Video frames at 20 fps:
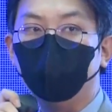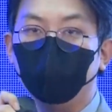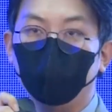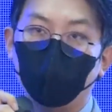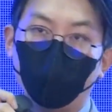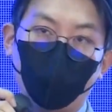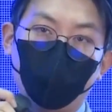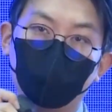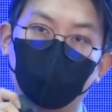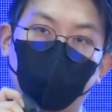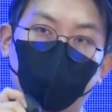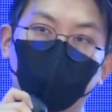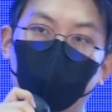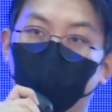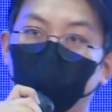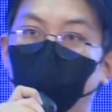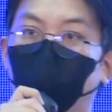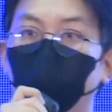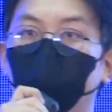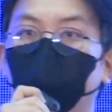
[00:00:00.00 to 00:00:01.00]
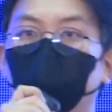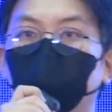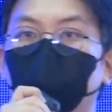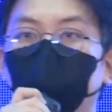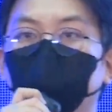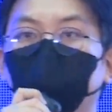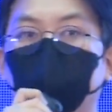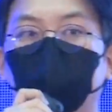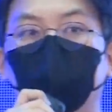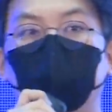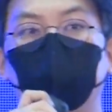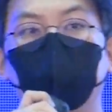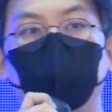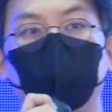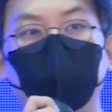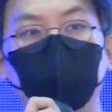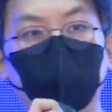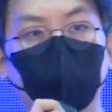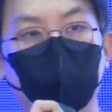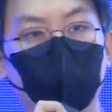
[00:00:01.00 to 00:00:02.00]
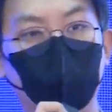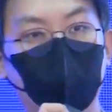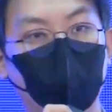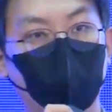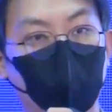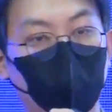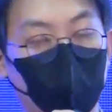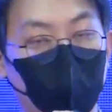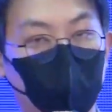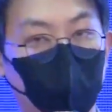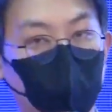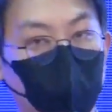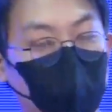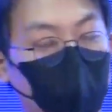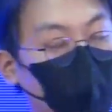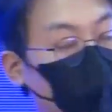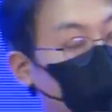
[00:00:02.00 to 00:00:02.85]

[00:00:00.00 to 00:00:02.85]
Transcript: 이게 엄청 무서운 겁니다. 예.